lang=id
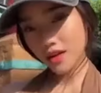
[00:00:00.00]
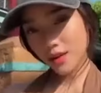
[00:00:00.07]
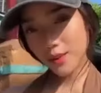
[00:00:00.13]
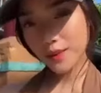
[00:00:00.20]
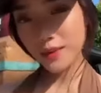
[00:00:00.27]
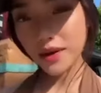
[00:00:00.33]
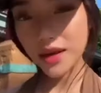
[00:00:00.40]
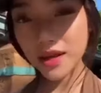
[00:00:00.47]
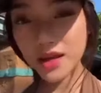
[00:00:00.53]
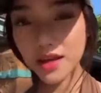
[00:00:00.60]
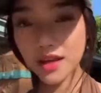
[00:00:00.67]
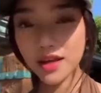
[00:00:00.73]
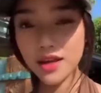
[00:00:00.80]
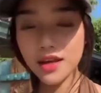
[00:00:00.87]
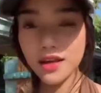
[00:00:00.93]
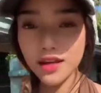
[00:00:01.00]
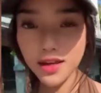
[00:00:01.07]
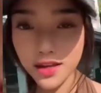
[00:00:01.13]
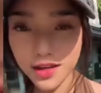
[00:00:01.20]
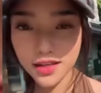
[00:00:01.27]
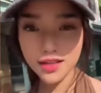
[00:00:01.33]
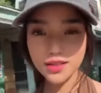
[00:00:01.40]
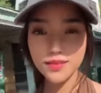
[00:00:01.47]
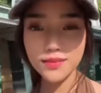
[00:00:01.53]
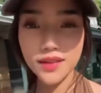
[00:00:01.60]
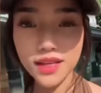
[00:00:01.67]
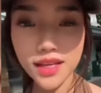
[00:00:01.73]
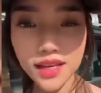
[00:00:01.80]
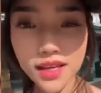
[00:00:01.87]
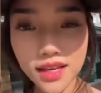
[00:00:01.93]
dituding selingkuh juga dengan
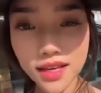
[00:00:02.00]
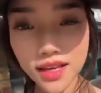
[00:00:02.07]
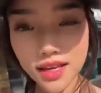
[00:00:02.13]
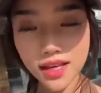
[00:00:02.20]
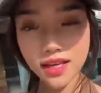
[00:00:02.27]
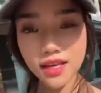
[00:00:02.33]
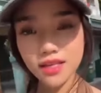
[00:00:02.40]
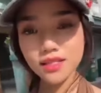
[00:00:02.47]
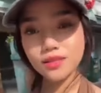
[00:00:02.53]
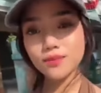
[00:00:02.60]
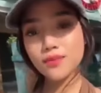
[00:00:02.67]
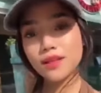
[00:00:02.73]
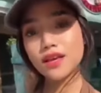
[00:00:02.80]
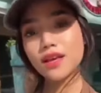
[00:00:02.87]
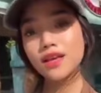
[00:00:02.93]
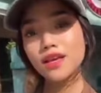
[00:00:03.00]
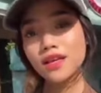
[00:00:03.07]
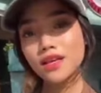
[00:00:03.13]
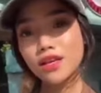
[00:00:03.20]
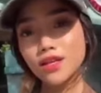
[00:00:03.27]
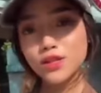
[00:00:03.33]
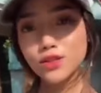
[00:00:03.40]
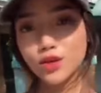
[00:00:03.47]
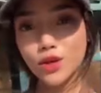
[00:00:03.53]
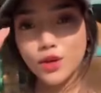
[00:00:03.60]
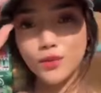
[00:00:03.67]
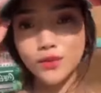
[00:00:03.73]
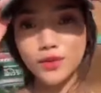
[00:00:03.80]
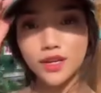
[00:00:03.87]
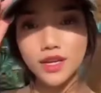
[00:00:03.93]
Aziza Salsha.
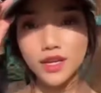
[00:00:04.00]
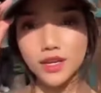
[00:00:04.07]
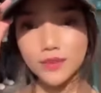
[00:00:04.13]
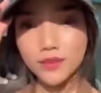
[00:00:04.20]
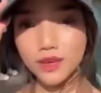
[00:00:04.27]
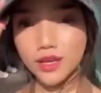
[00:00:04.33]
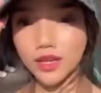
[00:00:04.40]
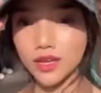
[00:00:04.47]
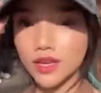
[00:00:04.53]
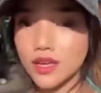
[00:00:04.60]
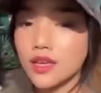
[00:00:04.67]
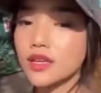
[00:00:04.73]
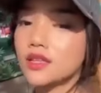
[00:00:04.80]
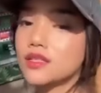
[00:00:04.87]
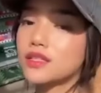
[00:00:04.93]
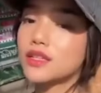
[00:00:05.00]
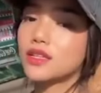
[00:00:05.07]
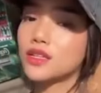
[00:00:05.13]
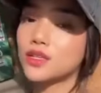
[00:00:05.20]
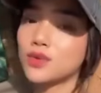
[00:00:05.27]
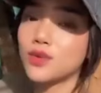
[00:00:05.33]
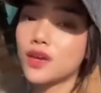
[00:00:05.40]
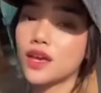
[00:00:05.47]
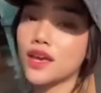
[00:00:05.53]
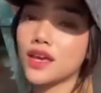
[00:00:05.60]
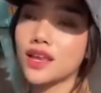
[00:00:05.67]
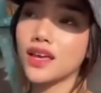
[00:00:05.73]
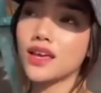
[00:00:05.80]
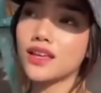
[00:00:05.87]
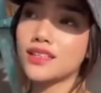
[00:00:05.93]
Fuji lantas menjadi trending topik
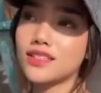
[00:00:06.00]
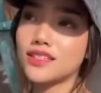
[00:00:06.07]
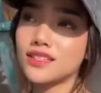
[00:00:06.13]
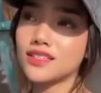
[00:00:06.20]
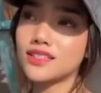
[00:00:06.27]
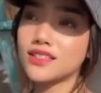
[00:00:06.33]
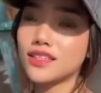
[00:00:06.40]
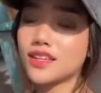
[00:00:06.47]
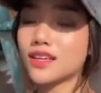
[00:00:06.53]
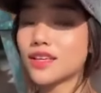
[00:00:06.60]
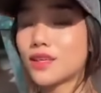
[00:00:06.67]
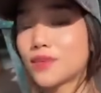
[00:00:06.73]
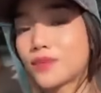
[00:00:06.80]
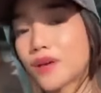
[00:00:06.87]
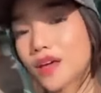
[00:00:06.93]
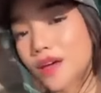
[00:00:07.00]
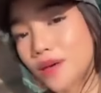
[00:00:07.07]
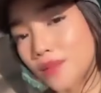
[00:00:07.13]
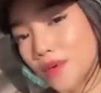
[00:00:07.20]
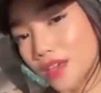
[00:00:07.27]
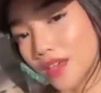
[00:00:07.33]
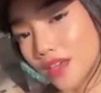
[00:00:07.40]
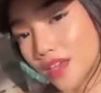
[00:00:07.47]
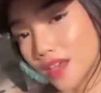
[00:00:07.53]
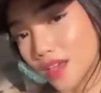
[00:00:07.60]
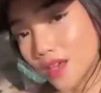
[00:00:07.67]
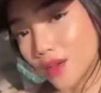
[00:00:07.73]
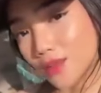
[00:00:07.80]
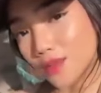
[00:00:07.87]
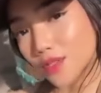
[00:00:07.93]
lagi di media sosial X karena banyak
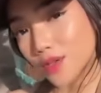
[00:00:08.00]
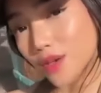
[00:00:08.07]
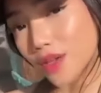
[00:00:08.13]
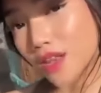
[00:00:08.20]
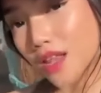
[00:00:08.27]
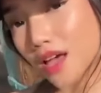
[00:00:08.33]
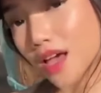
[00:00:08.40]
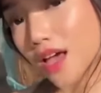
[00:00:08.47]
opini negatif